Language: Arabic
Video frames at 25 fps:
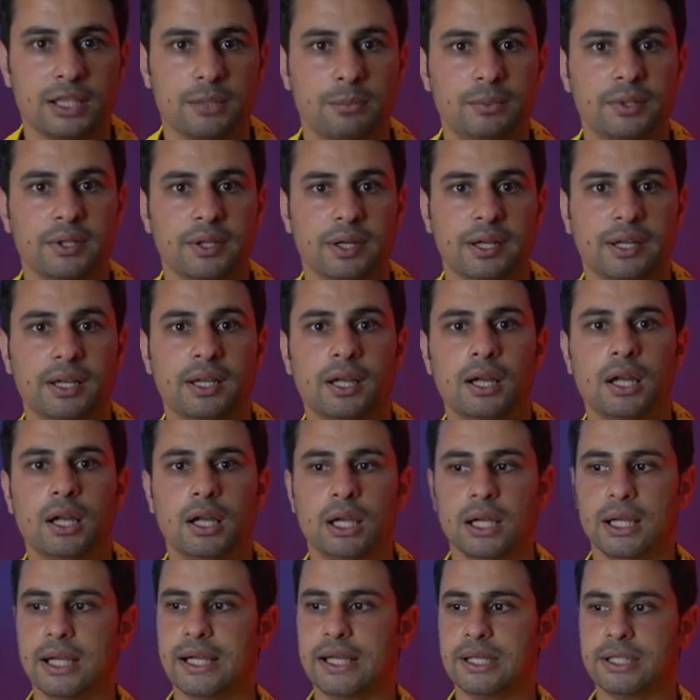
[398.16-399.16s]
الكبيرة
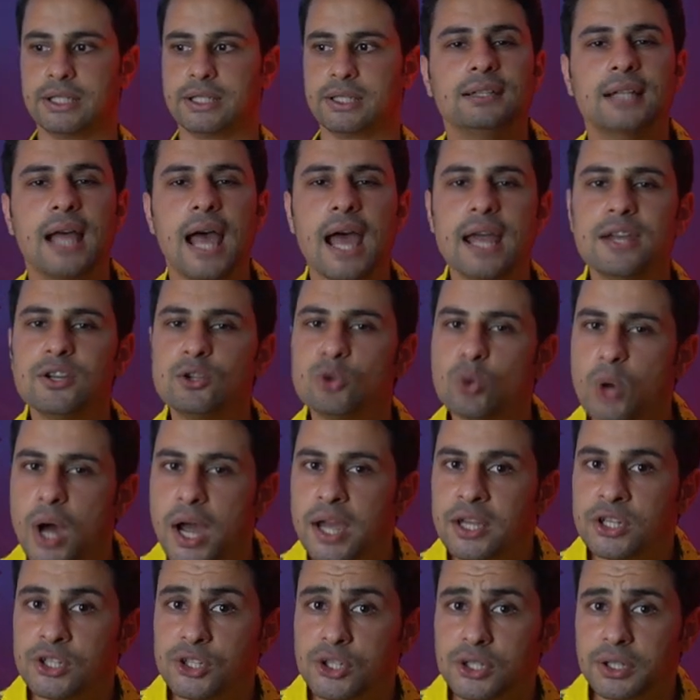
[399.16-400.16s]
ليش؟ لأنه
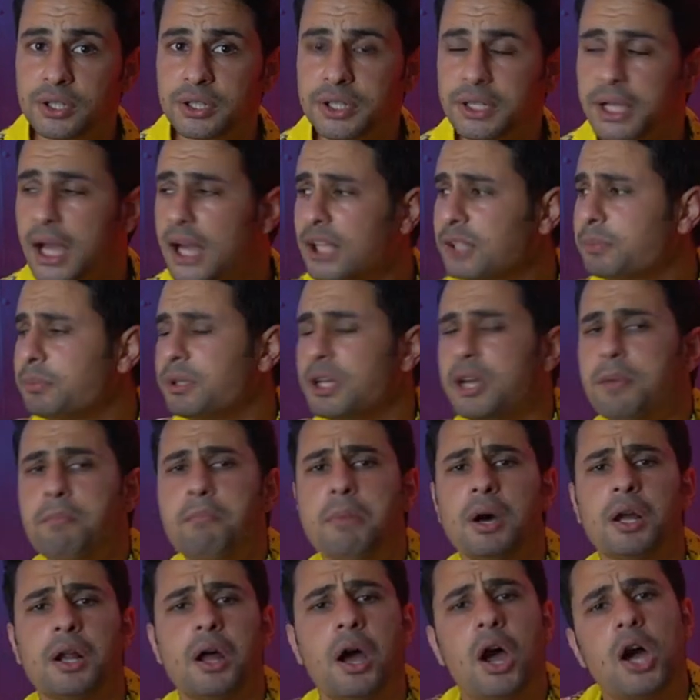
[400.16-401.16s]
هاي الشركات
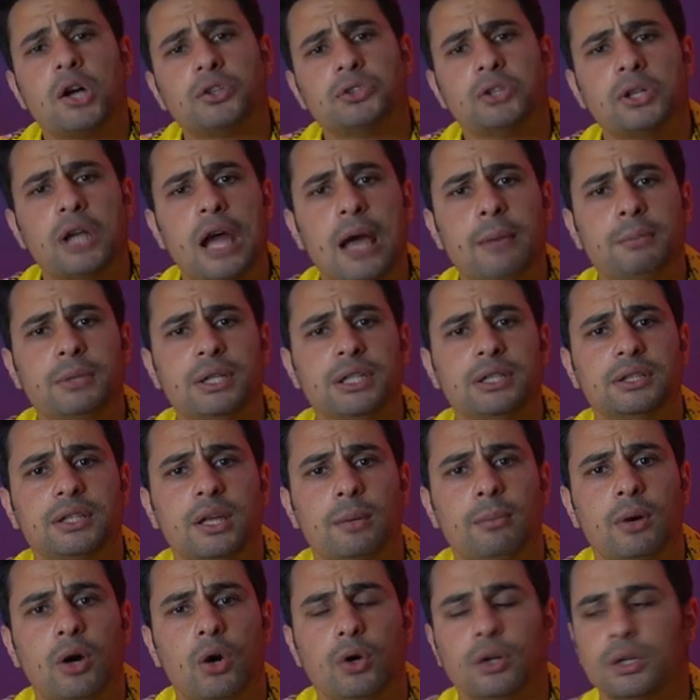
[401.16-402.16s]
بهم راحة العميل
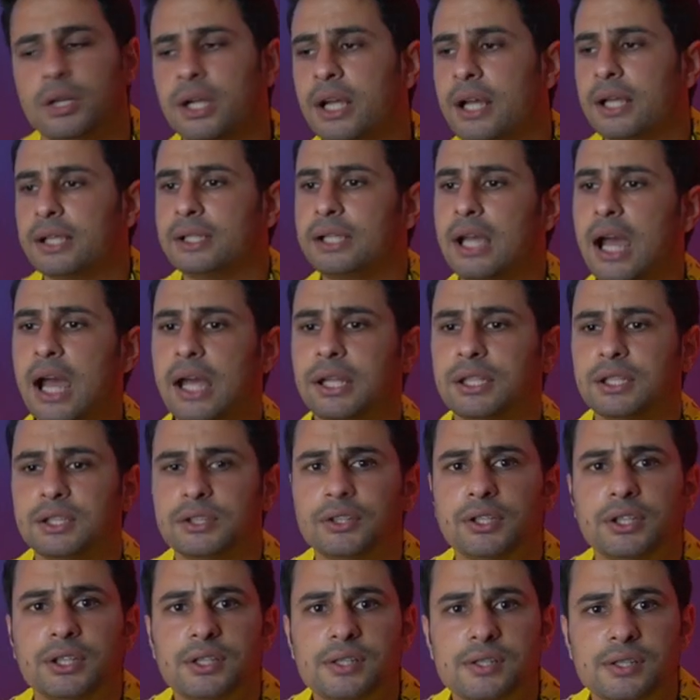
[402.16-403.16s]
تبعهم يعني
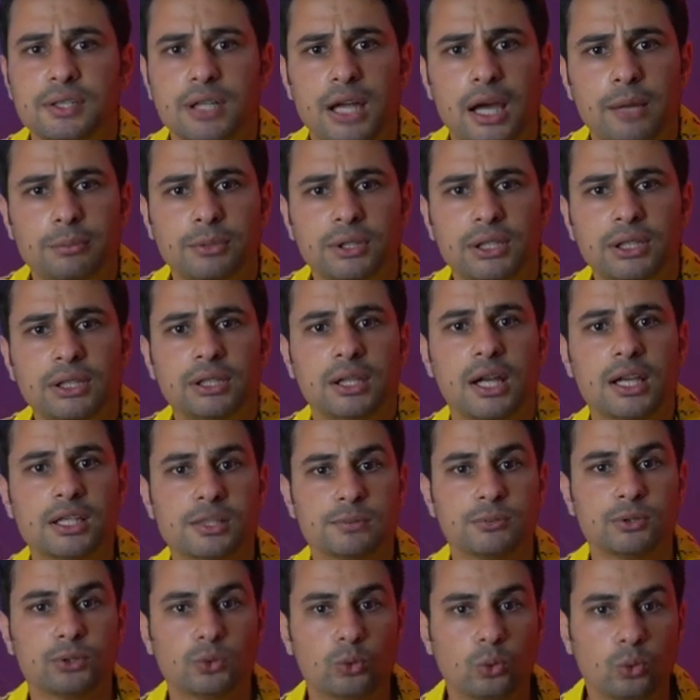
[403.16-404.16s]
طي العميل
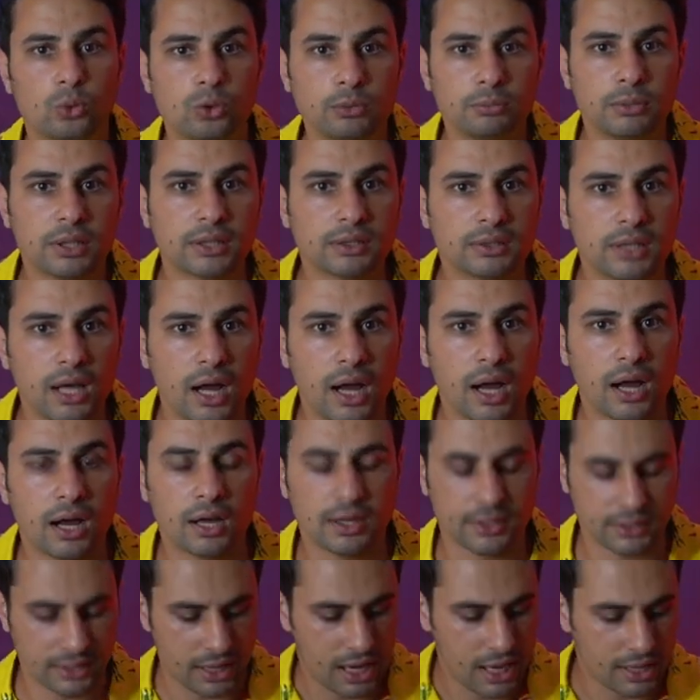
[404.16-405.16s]
لازم تكون
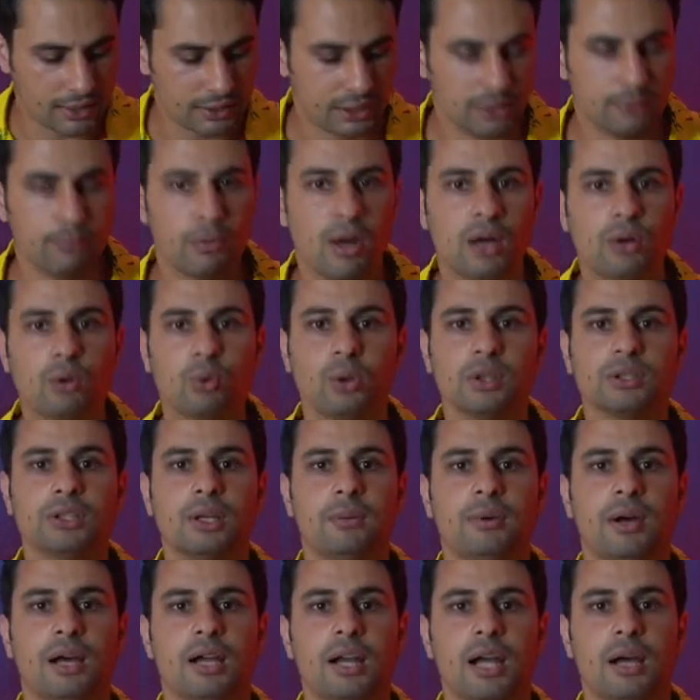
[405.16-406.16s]
مرتاحة يعني المكوى
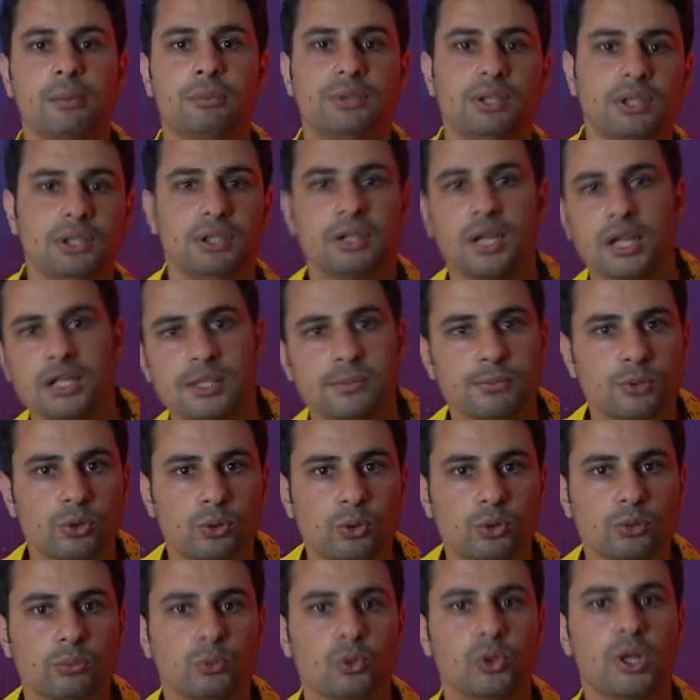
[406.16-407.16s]
تبع العميل لازم
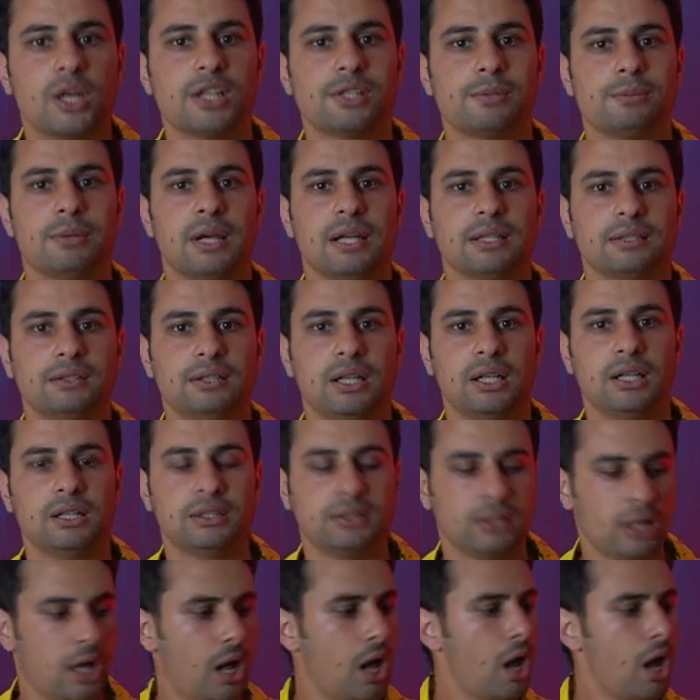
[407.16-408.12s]
تكون مناسبة على التخت